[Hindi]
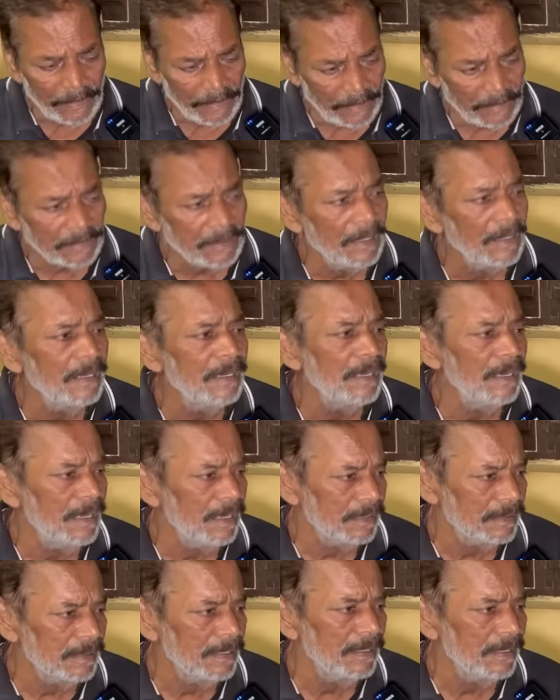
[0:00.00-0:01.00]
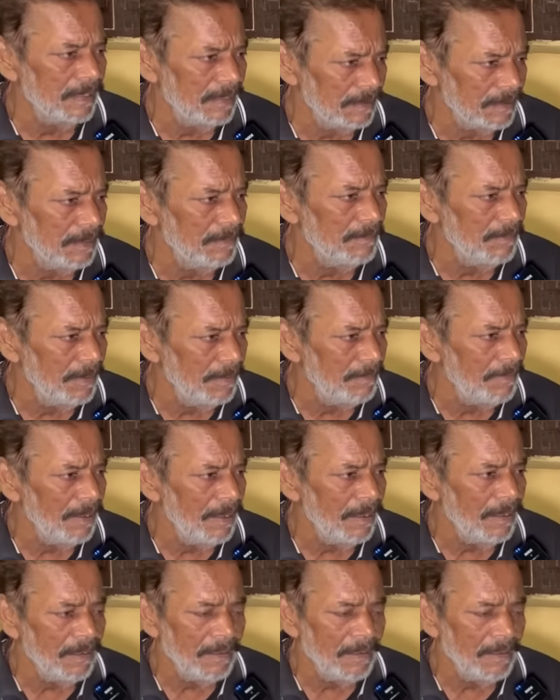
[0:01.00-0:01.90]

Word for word: इतने इलेक्शन के समय बा